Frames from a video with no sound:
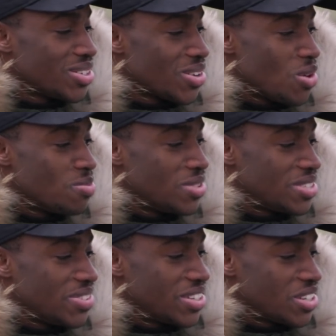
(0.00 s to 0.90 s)
ich glaube,
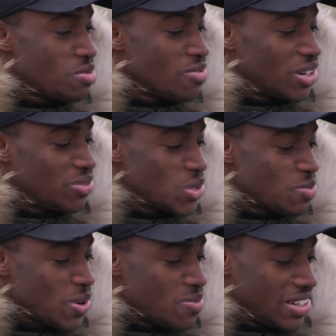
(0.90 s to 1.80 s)
deswegen spielen wir alle
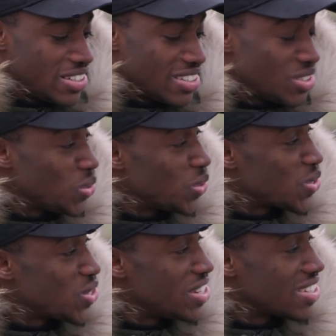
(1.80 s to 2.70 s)
Fußball, um halt Tore
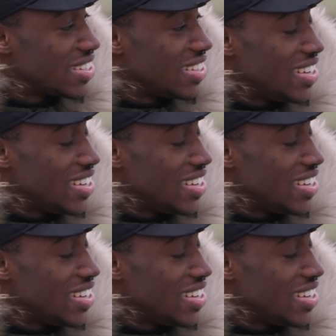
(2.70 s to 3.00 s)
zu schießen.